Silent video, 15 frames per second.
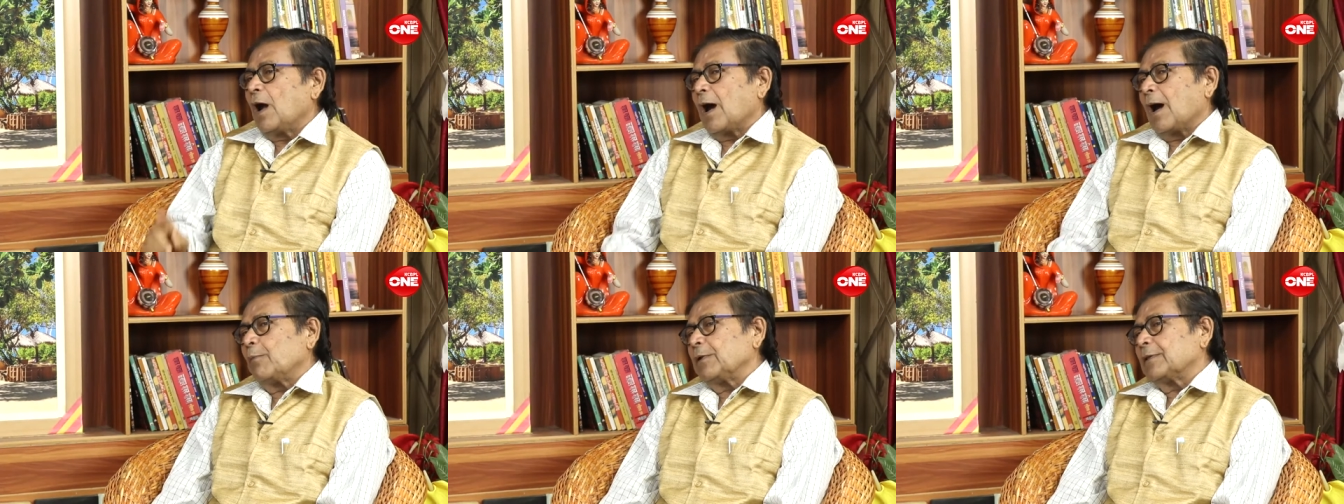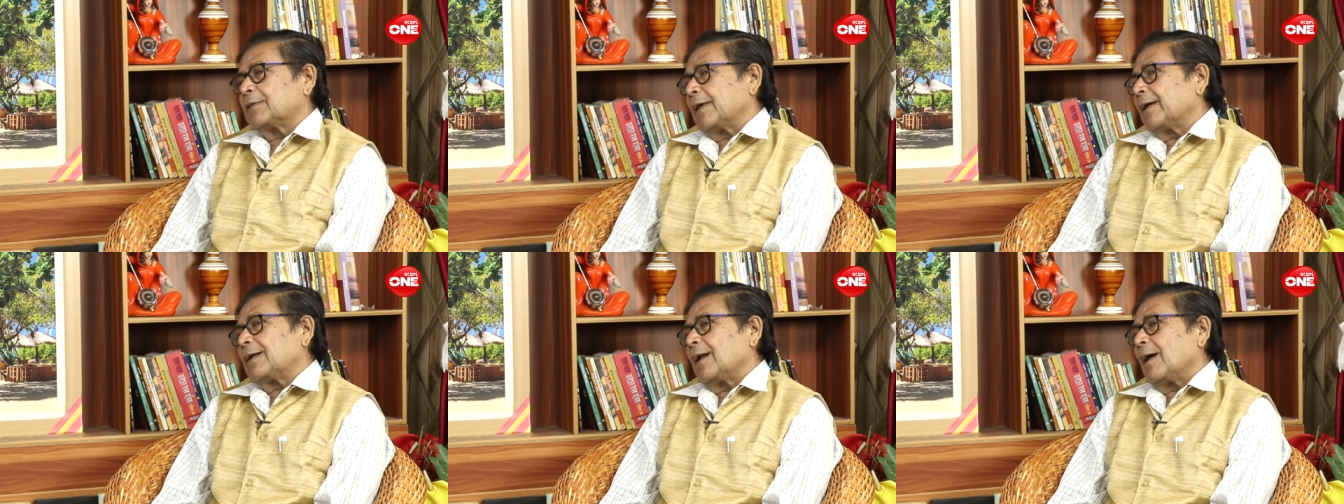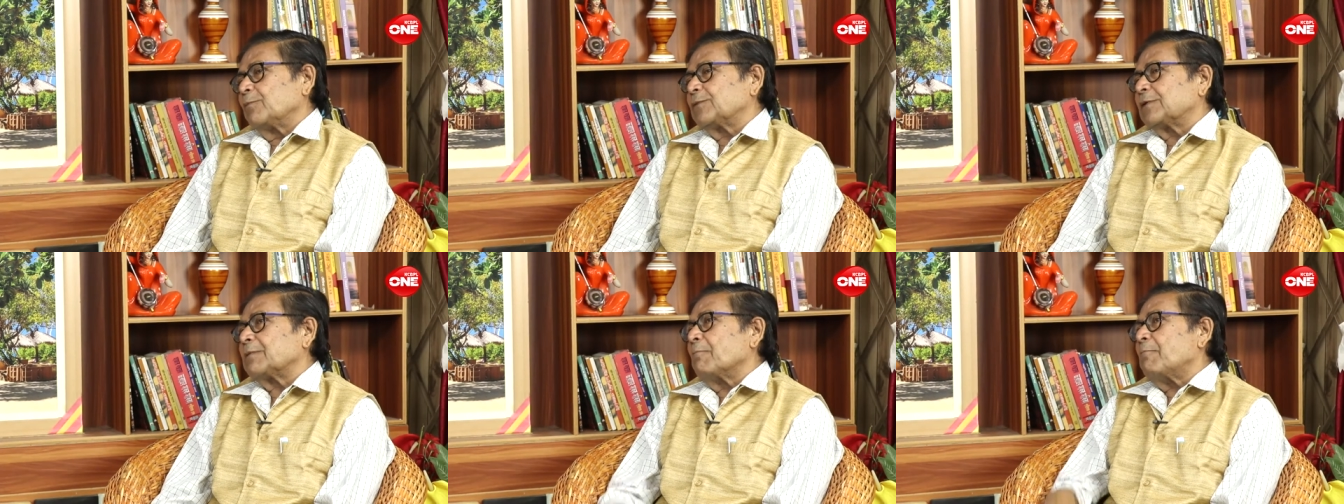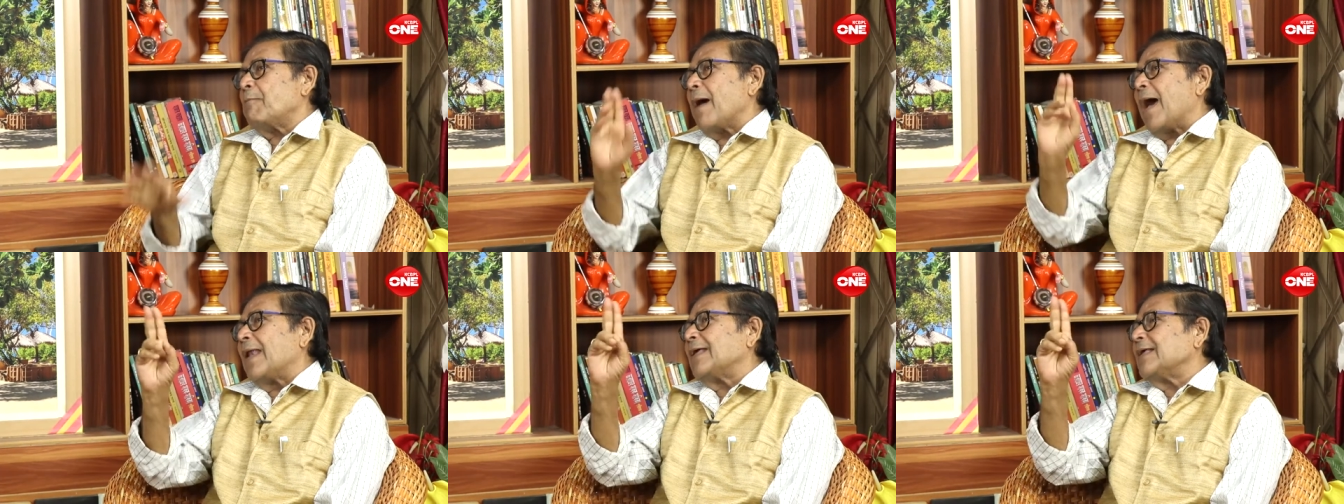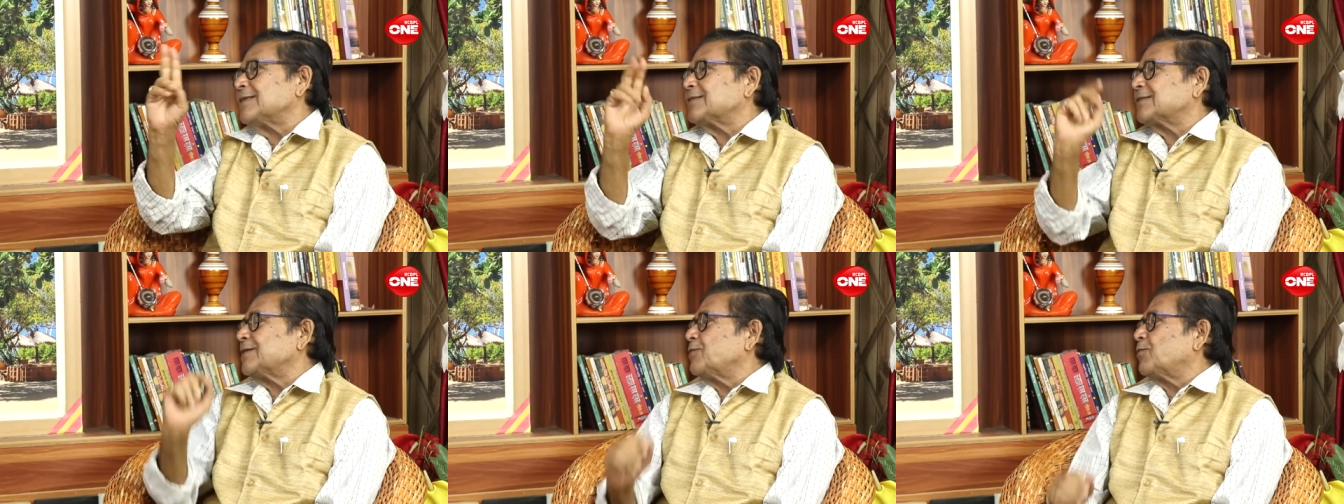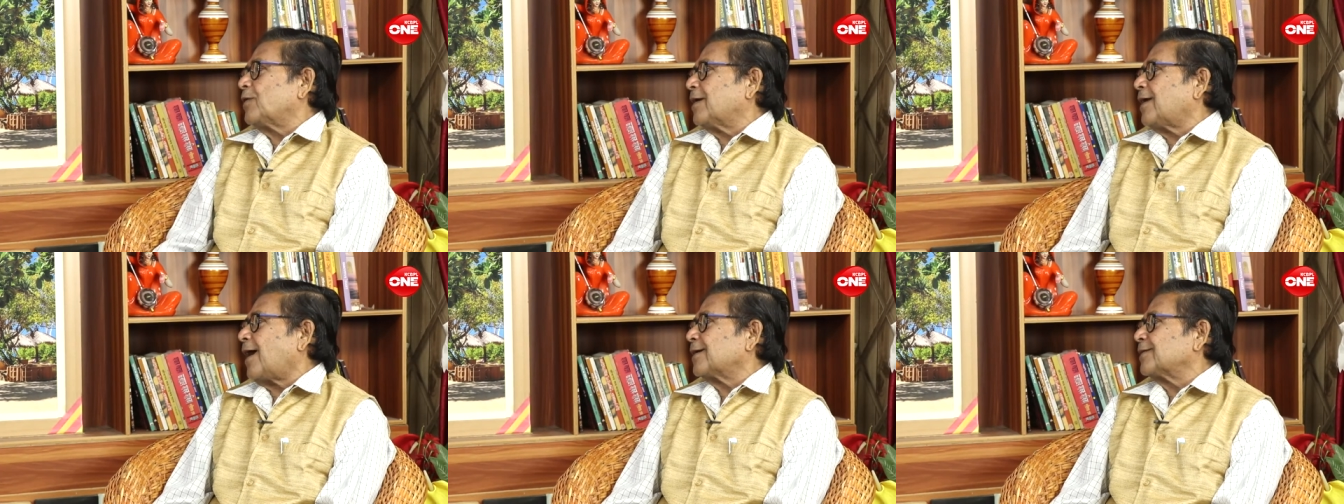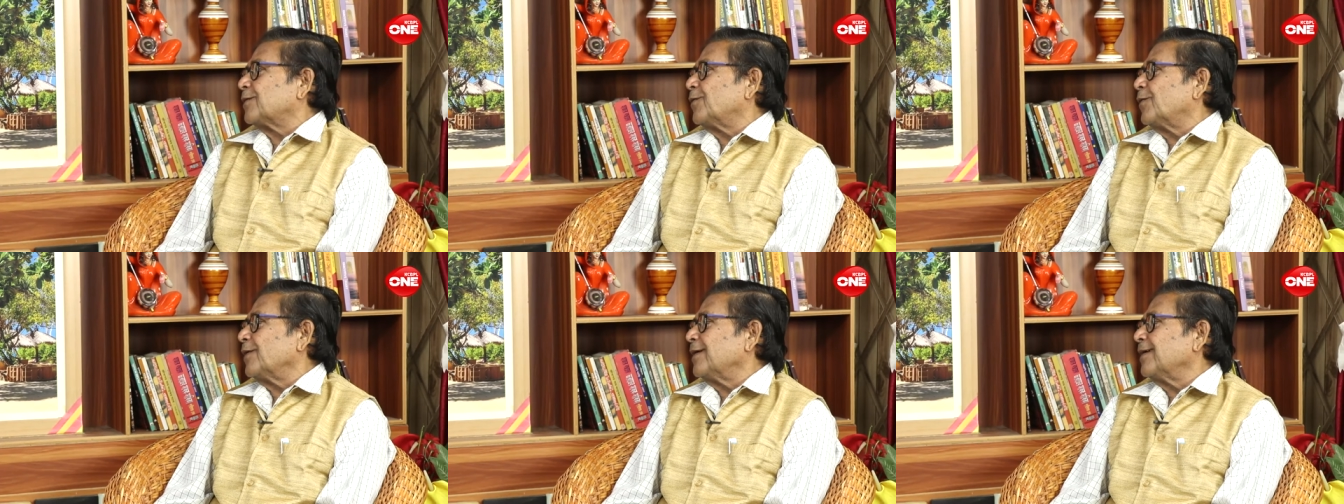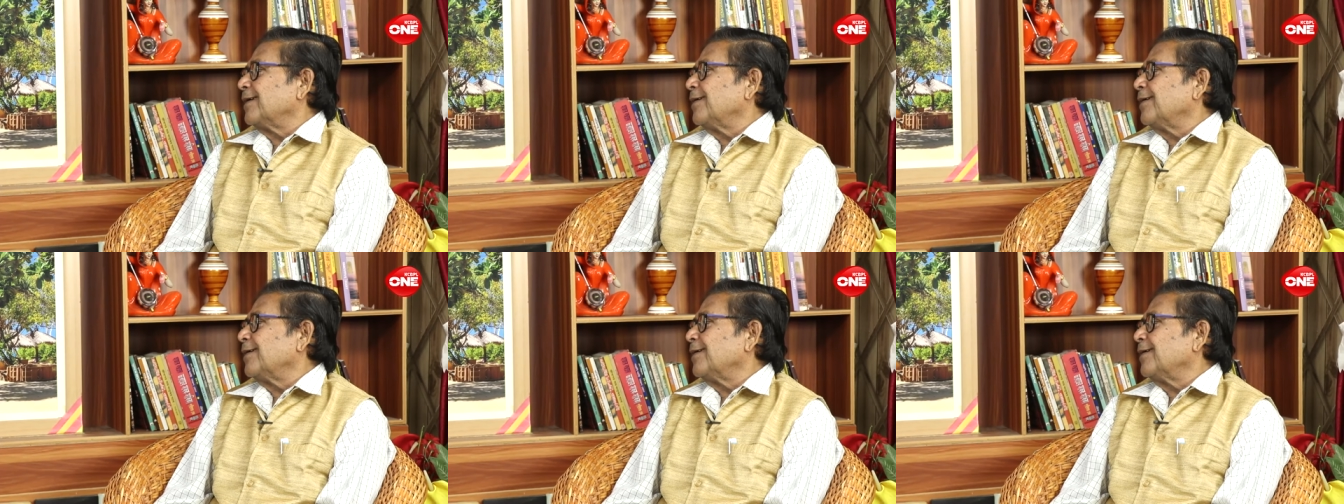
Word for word: আমি দেখলাম যে ব্যালেন্স কী করে রাখতে হয়